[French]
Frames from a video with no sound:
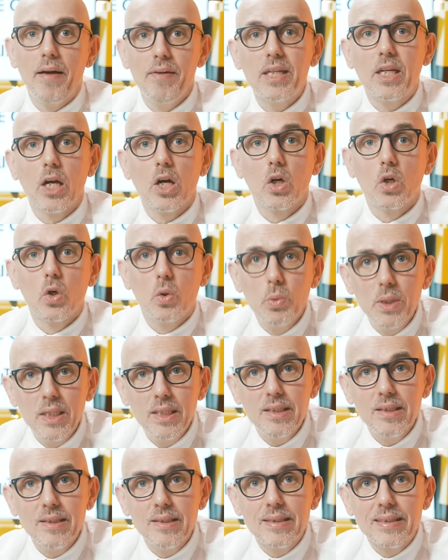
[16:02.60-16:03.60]
avec un
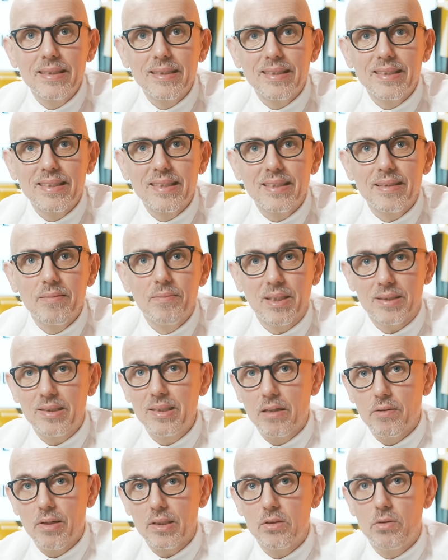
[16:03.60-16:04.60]
quiz. Merci
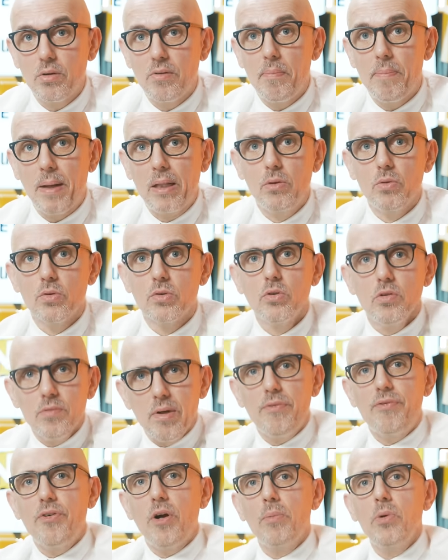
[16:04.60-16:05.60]
d'avoir suivi Bad News.
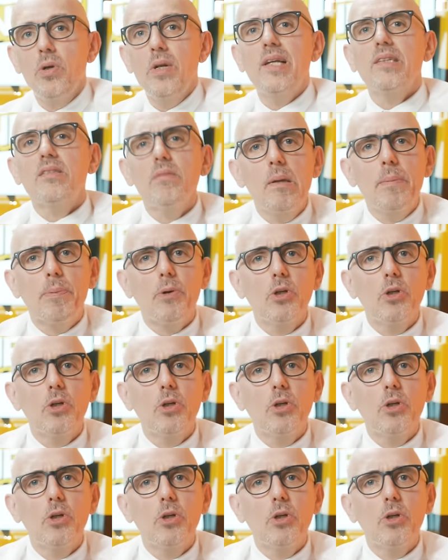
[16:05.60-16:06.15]
Nouvelle formule. La semaine